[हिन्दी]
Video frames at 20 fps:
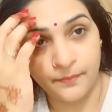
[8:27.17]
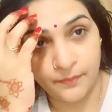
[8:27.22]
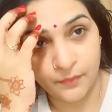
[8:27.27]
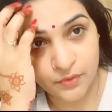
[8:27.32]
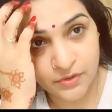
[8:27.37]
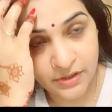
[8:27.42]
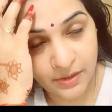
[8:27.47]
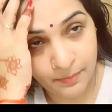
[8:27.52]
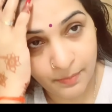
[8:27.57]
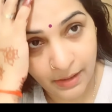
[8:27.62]

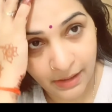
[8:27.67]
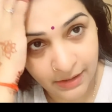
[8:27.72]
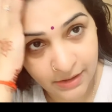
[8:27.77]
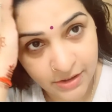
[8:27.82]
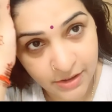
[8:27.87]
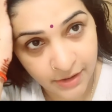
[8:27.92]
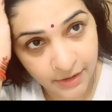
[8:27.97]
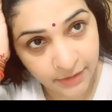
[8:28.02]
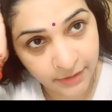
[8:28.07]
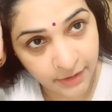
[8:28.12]
उससे बाल
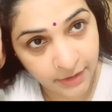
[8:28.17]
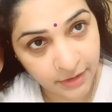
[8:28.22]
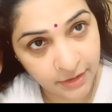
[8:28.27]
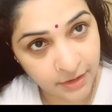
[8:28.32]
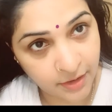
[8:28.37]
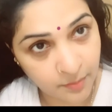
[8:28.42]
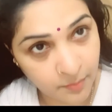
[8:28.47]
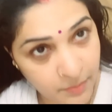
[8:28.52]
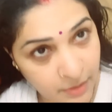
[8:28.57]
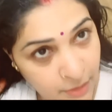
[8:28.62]
झड़ते नहीं
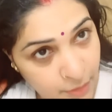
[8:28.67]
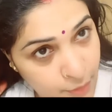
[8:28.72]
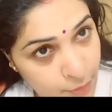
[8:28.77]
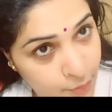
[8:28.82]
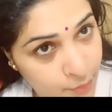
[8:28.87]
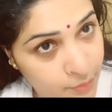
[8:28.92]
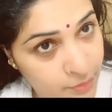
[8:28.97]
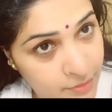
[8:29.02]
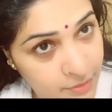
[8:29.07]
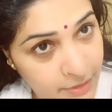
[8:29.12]
हैं मैंने
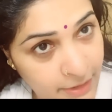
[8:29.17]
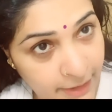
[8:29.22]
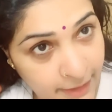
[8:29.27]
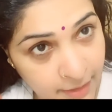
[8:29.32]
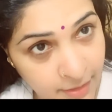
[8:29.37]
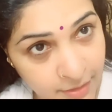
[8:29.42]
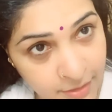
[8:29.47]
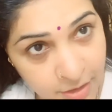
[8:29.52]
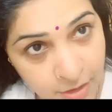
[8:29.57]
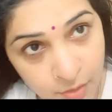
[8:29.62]
तो
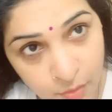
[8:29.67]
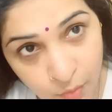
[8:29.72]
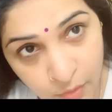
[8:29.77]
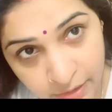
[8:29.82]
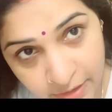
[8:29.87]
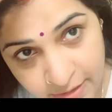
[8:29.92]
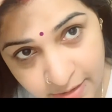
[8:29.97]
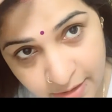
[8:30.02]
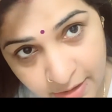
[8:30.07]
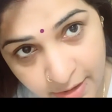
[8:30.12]
देख ये
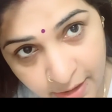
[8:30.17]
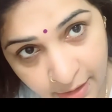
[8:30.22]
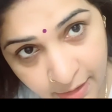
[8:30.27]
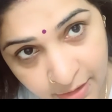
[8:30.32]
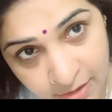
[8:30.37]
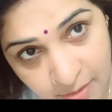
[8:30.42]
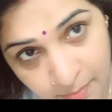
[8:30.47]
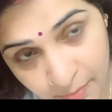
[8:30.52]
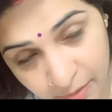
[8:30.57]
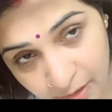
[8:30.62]
नोटिस किया है कि
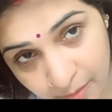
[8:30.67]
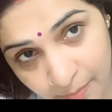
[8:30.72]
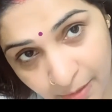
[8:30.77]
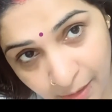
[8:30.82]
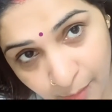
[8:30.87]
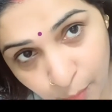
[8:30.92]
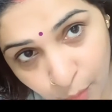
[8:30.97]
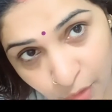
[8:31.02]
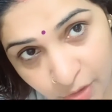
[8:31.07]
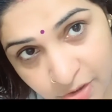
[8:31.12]
जब मेरे
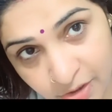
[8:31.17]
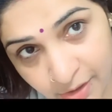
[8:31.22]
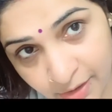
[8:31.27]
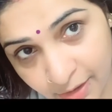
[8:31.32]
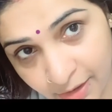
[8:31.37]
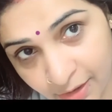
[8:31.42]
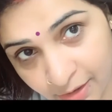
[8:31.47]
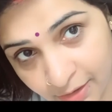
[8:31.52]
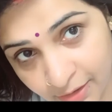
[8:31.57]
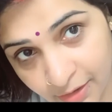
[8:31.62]
बाल बहुत
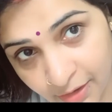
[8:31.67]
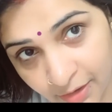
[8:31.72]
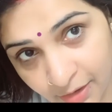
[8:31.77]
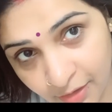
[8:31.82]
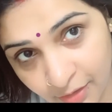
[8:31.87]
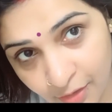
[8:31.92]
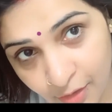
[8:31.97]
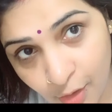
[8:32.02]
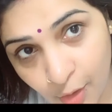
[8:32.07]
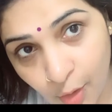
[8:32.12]
झड़ने लगते
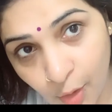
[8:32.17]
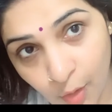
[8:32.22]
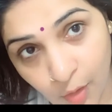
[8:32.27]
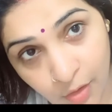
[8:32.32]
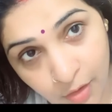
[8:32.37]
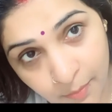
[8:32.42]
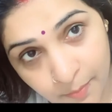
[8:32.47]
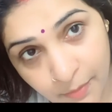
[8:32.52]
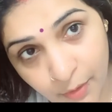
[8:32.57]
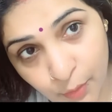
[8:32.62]
हैं
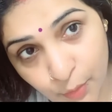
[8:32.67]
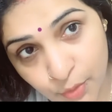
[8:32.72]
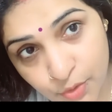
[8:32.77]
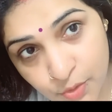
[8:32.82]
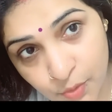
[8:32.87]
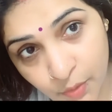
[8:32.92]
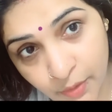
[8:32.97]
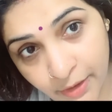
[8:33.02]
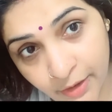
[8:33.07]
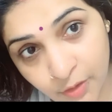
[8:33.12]
और मैं
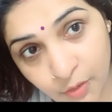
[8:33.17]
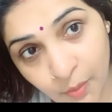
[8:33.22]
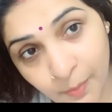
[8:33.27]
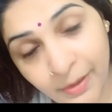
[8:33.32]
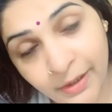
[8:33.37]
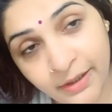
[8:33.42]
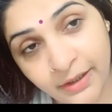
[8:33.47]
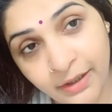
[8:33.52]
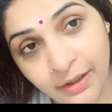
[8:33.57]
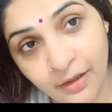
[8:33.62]
उसको एक दो
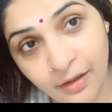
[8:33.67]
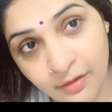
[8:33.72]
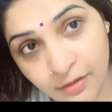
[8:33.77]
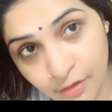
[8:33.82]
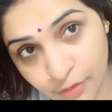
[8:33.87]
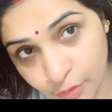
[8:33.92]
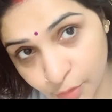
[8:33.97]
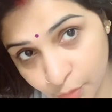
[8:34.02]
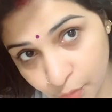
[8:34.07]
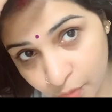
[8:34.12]
बारी ही
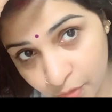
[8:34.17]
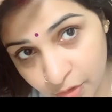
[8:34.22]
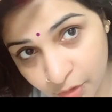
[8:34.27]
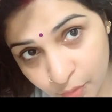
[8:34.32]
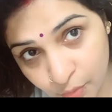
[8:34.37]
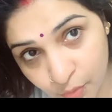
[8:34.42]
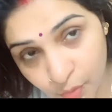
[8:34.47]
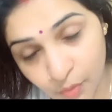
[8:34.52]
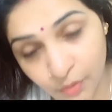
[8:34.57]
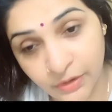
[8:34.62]
लगाती हूँ तो
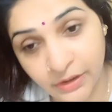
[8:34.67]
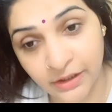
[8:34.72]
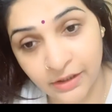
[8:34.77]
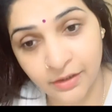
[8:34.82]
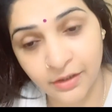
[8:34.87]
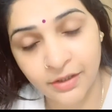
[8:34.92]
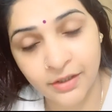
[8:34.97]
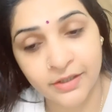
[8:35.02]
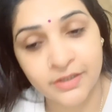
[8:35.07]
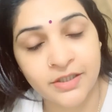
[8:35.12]
न्यू ग्रोथ
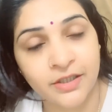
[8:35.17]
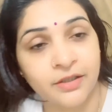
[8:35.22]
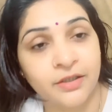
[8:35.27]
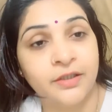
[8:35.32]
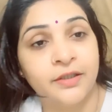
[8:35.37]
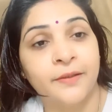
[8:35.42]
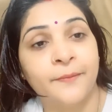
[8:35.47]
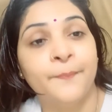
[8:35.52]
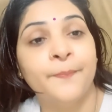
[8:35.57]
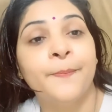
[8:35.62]
दिखने लग
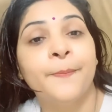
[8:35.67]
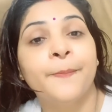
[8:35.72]
जाती है